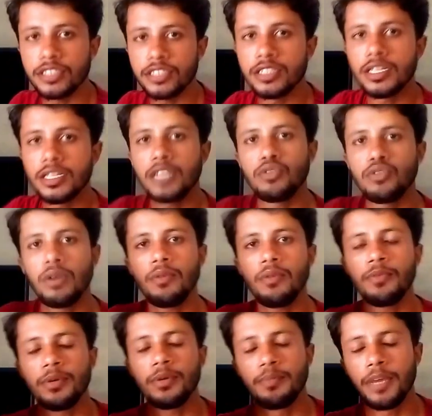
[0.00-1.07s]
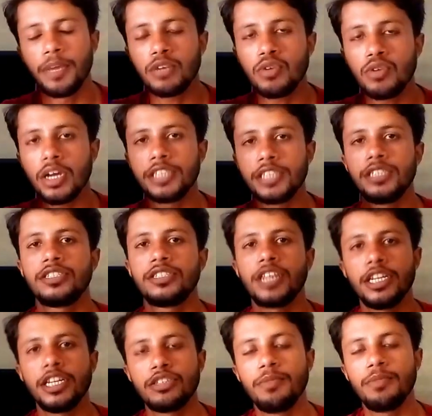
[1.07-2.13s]
के सिग्नल जो है वो बिल्कुल अच्छी
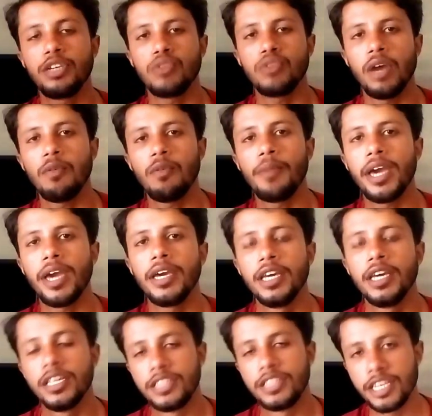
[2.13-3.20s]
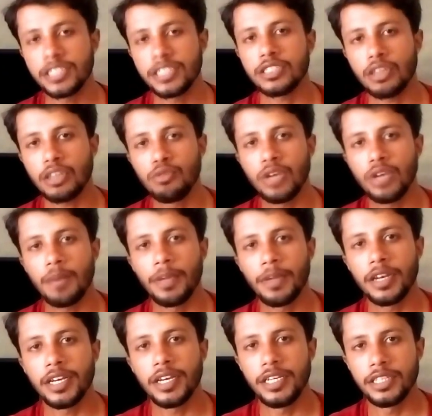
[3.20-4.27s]
स्ट्रेंथ में जो है वो मैं दे सकता हूँ या
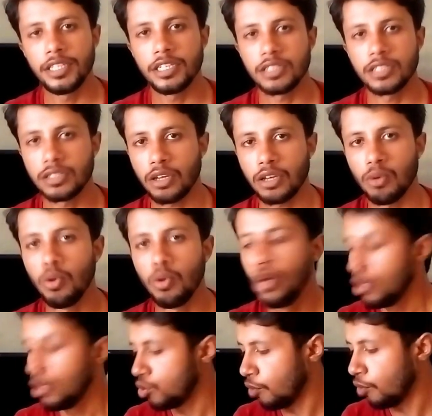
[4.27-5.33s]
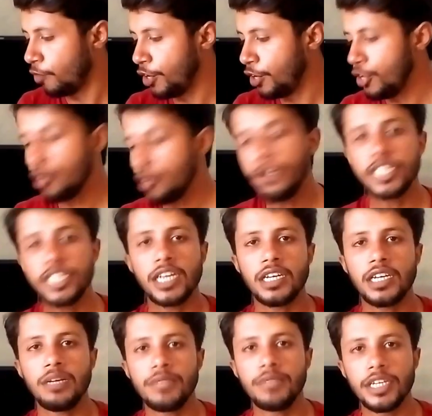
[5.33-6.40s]
फिर नहीं दे सकता हूँ तो वीडियो में
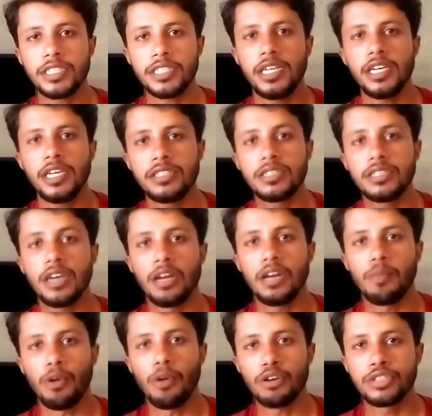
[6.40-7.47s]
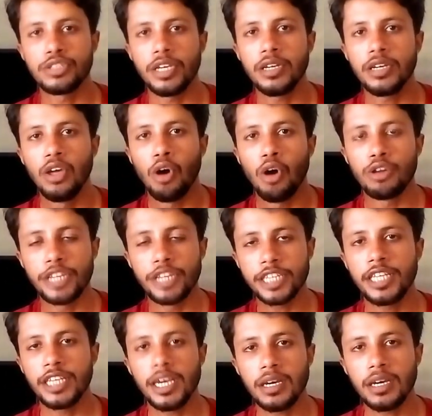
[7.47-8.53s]
जाकर हम देखते हैं इसकी अनबॉक्सिंग और
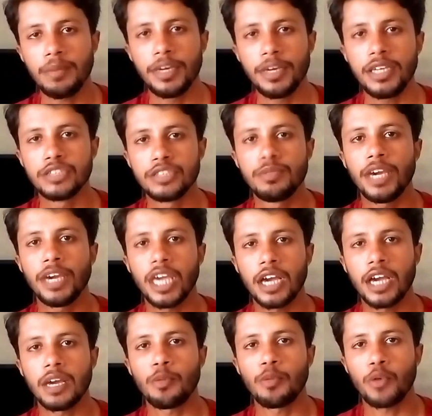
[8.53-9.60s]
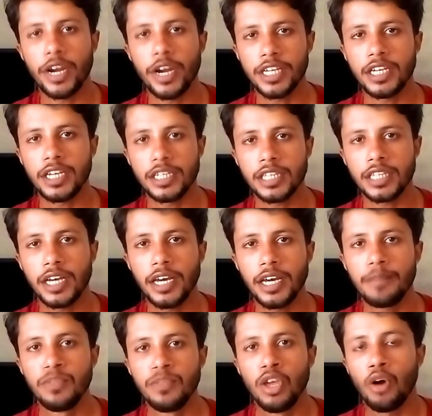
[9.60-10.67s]
देखते हैं कि भाई इसमें क्या क्या प्रोवाइड किया जाता
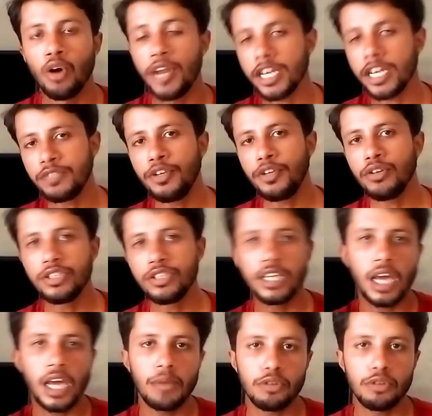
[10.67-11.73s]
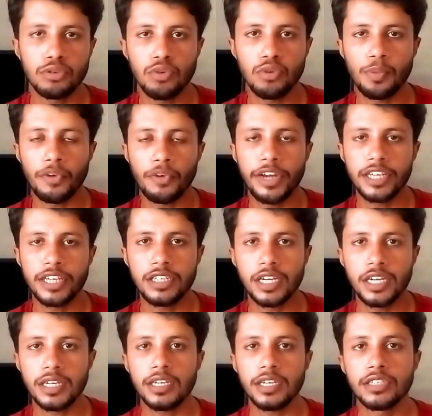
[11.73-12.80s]
है और नेक्स्ट वीडियो इनशाला आपको ज़रूर प्रोवाइड की
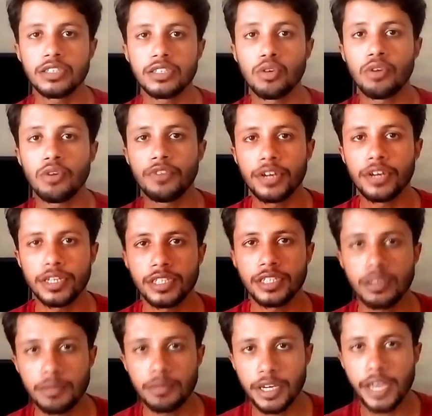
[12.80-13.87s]
जाएगी कि इसकी कॉन्फ़िगरेशन हम